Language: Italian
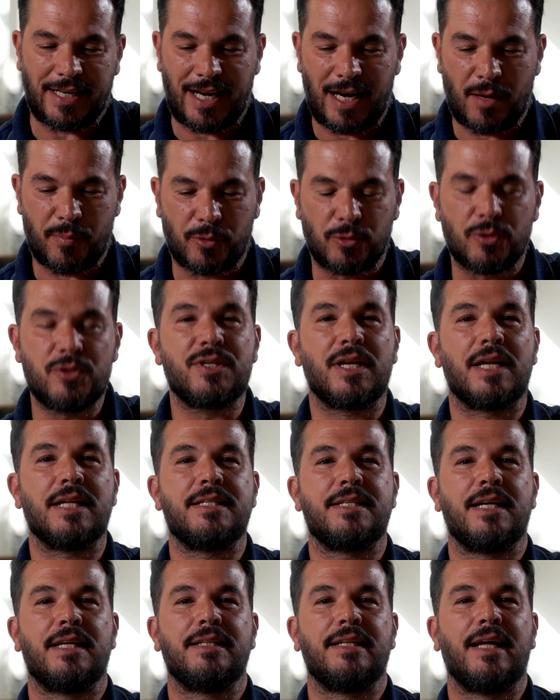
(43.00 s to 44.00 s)
nella produzione
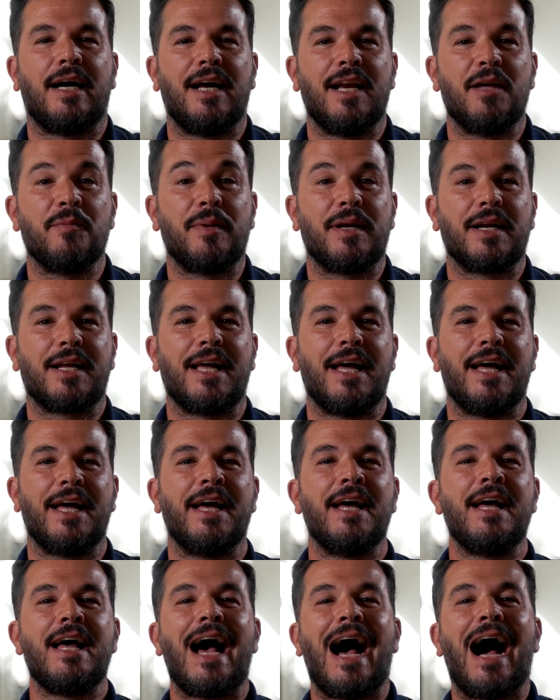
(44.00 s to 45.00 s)
aziendale
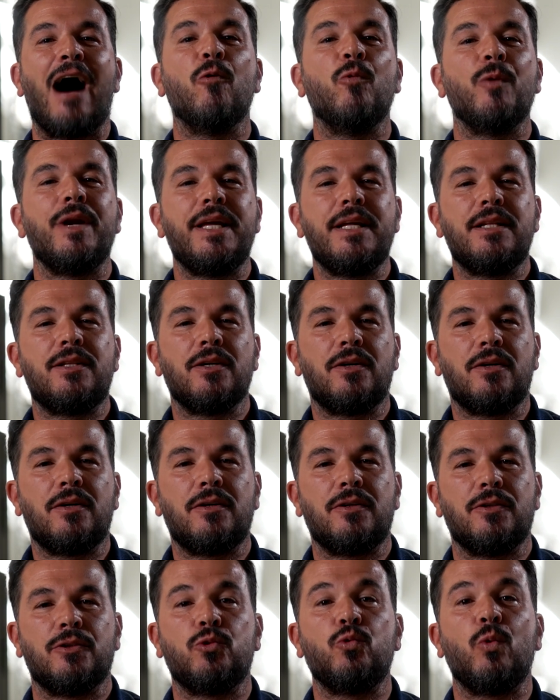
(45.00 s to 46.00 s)
perché ha
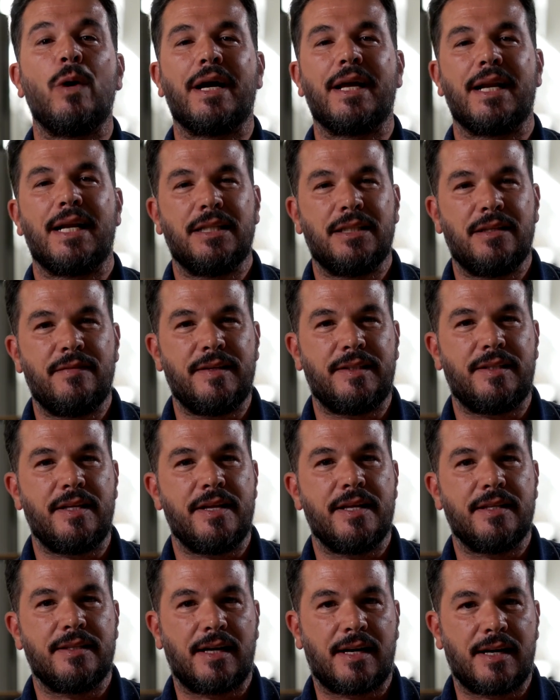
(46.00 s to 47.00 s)
unito due grandi
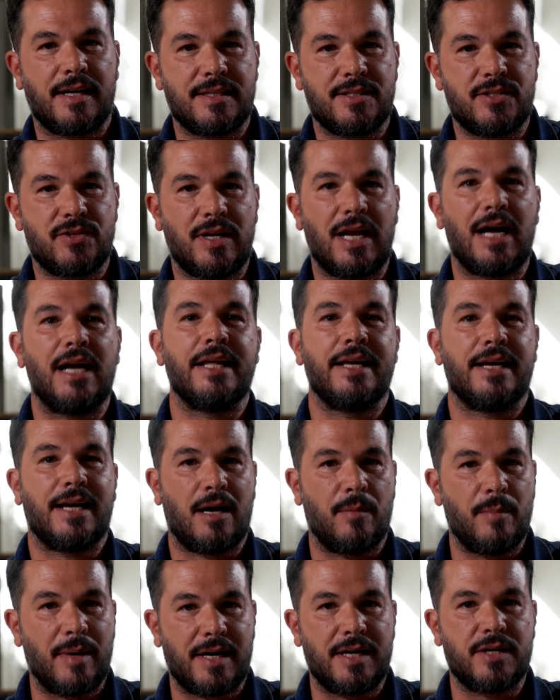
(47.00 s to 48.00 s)
vitigni internazionali,
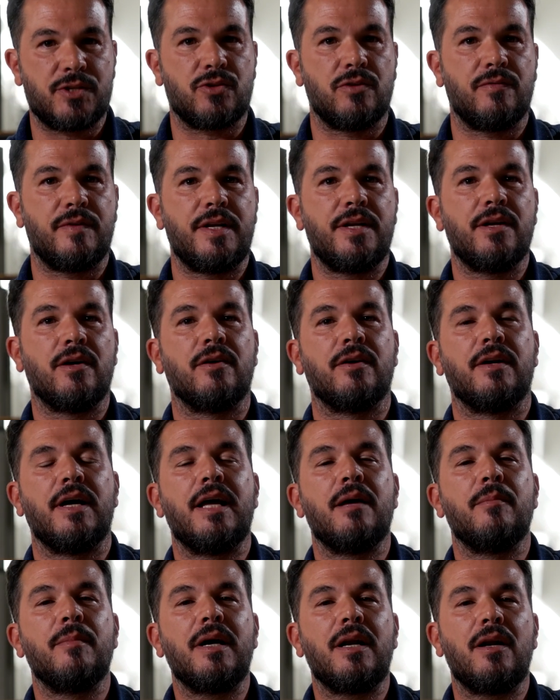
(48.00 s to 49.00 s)
Cabernet Sauvignon
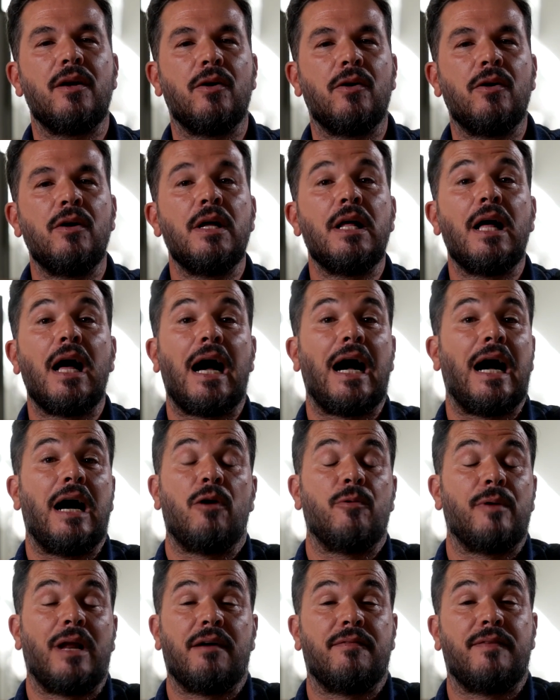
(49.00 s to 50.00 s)
e Merlot, a
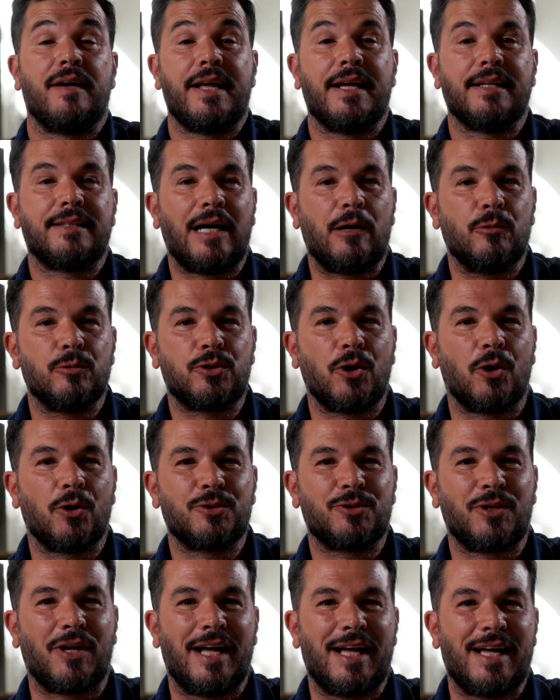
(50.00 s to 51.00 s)
una varietà
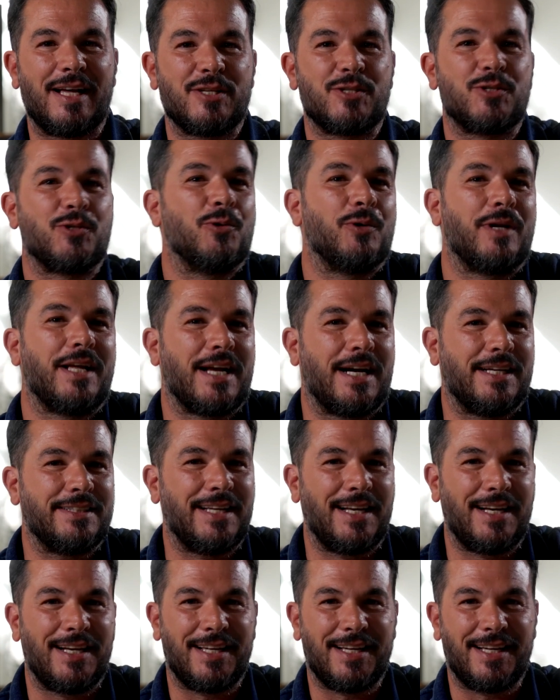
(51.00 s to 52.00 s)
autoctona storica
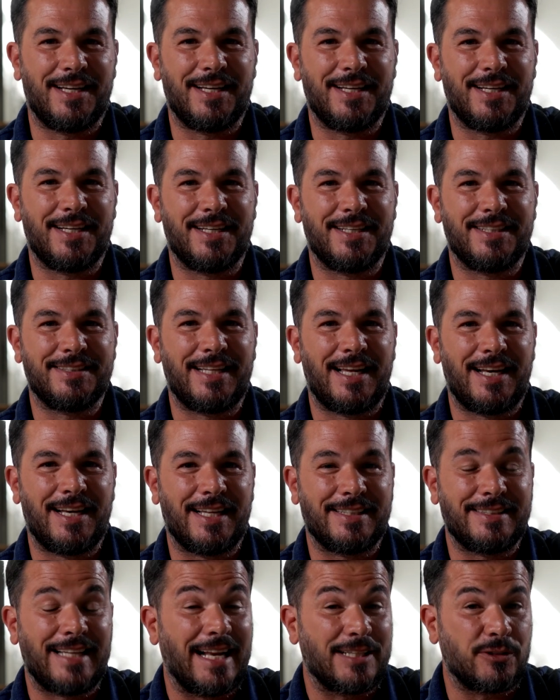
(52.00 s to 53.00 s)
del,
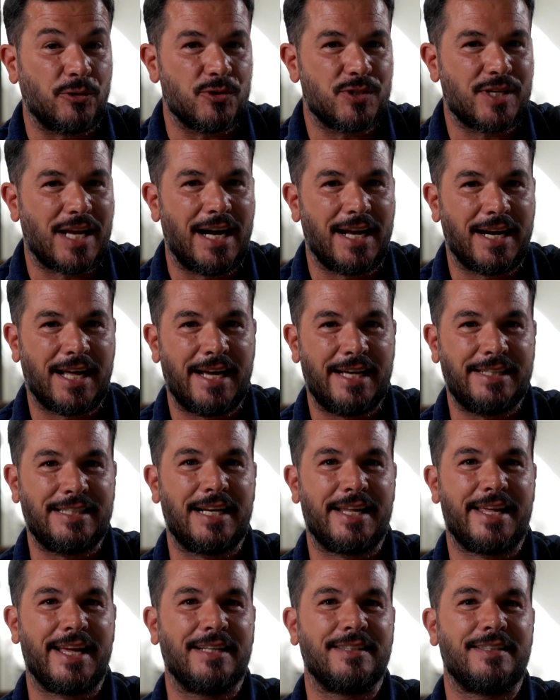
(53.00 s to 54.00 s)
del, della Toscana e
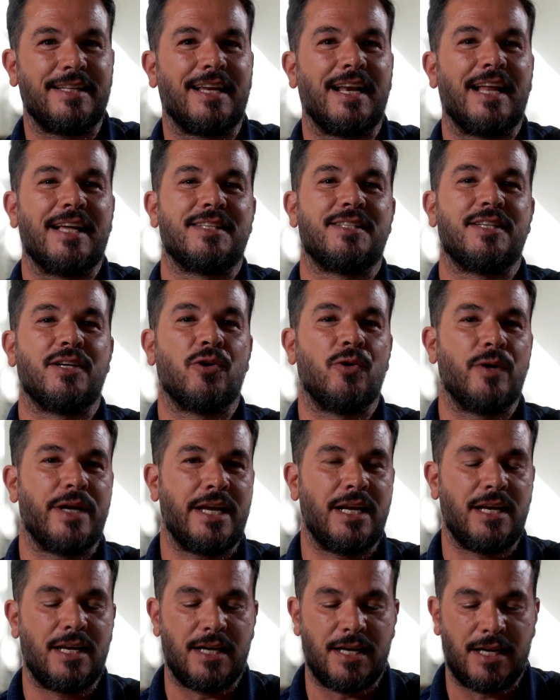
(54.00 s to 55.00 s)
del Chianti classico,
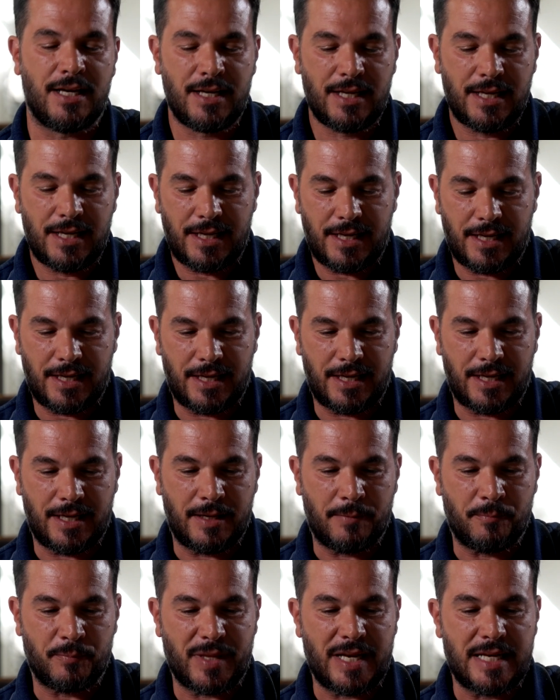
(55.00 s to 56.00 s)
il,
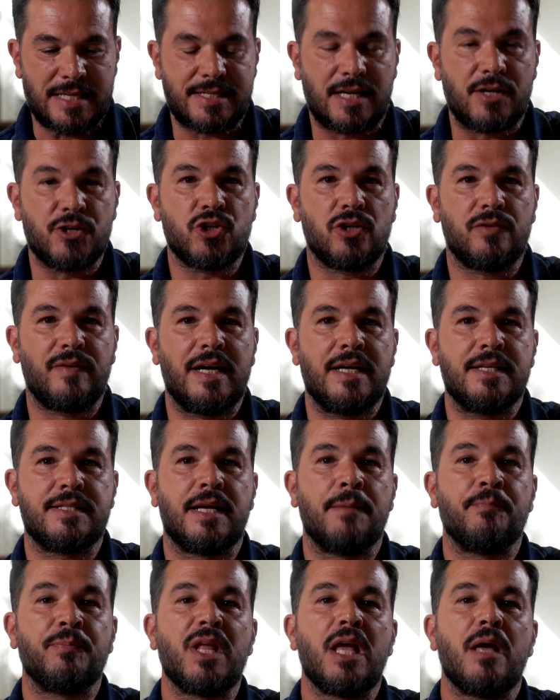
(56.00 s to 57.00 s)
ehm, il
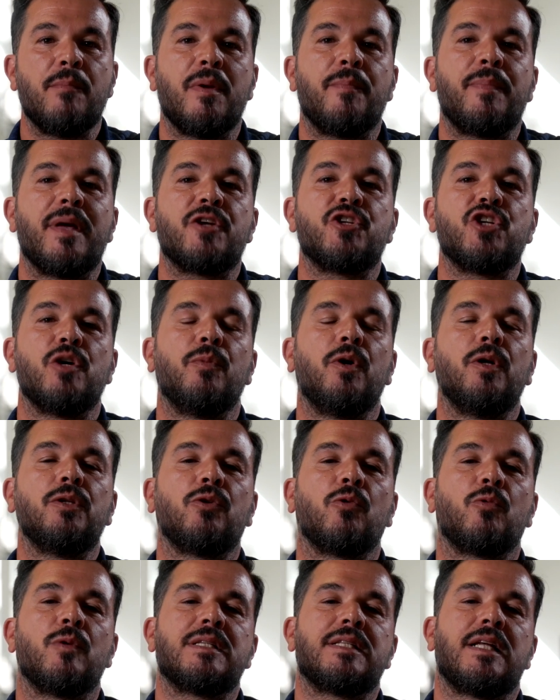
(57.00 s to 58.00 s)
Sangiovese. Mi piace
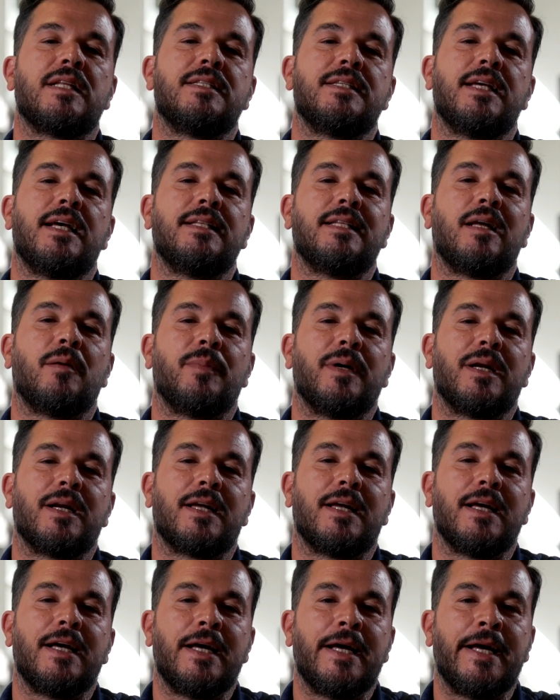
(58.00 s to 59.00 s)
molto questa azienda
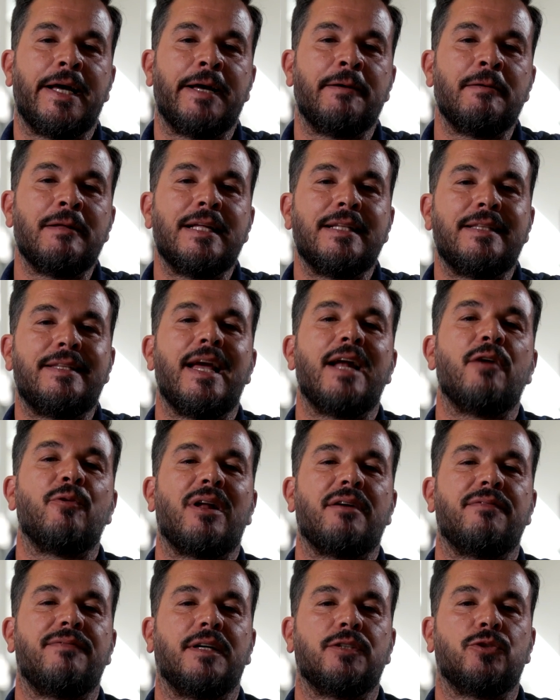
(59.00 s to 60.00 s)
perché tiene
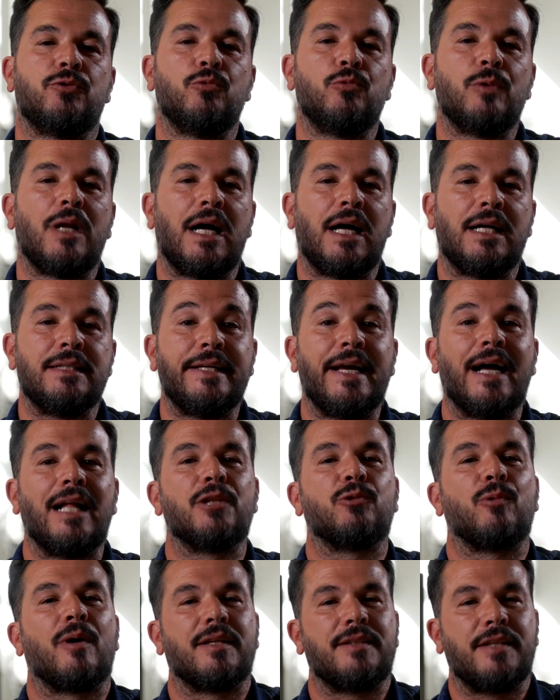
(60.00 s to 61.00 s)
una fattura di
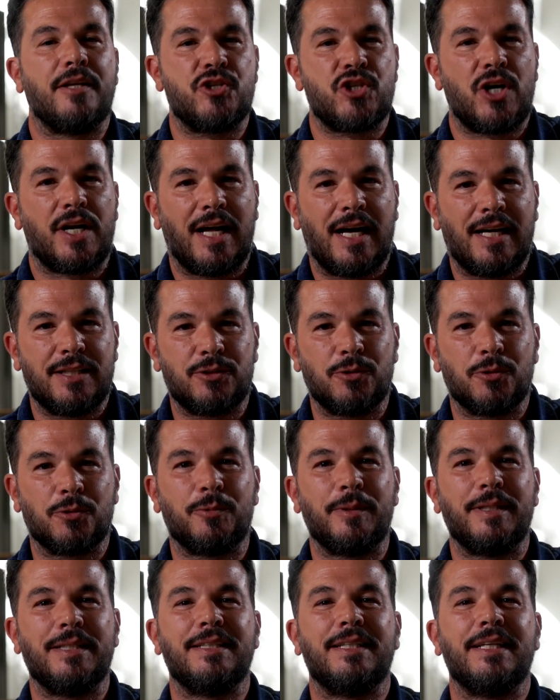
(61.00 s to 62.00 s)
alto artigianato,
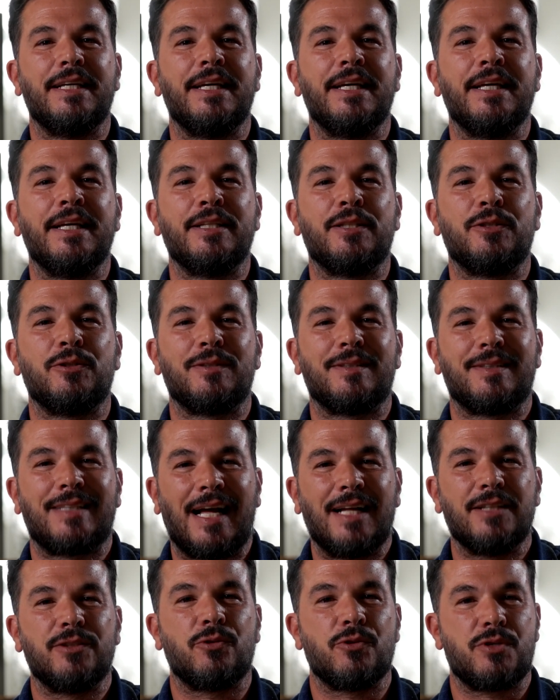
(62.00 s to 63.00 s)
quindi
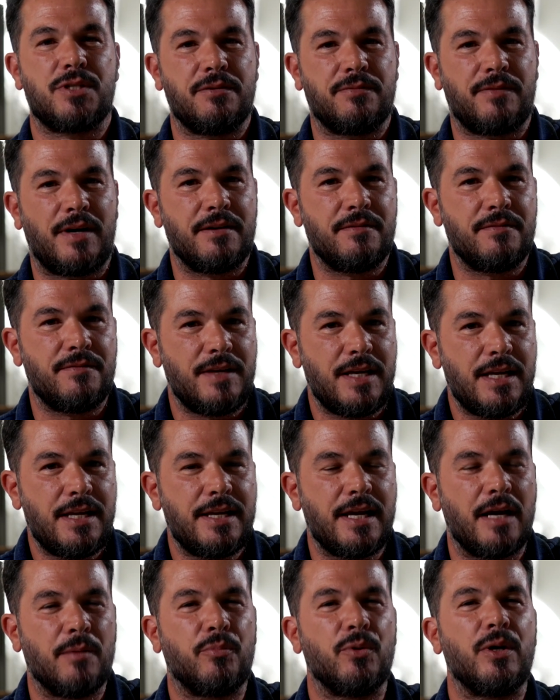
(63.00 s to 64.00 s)
tanto si fa in
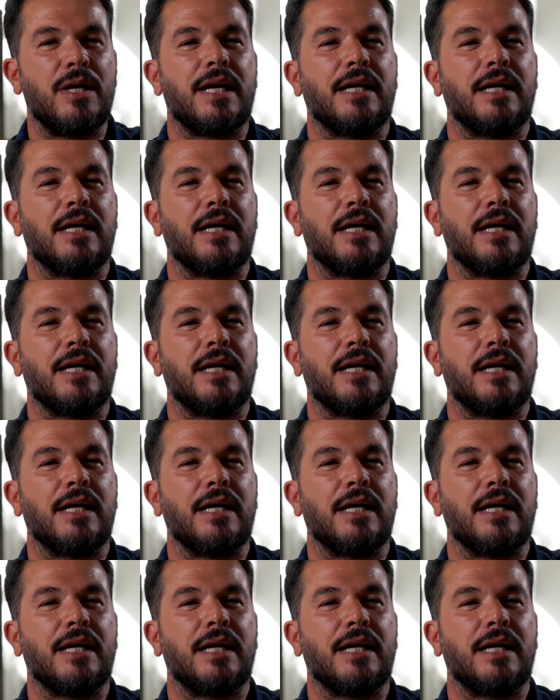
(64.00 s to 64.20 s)
vigna e poi in